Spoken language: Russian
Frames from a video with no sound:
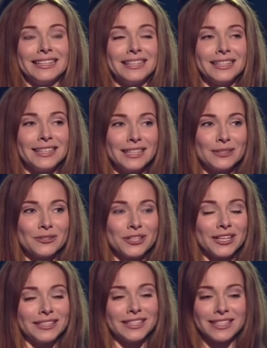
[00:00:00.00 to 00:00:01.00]
И тогда я
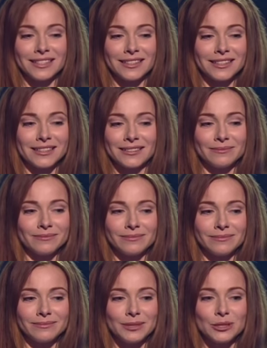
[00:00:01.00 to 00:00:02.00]
уже, конечно,
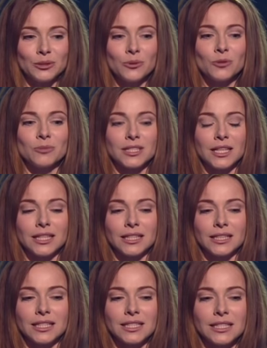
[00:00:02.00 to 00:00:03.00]
по-другому
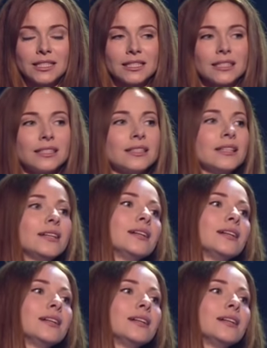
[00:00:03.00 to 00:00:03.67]
стала относиться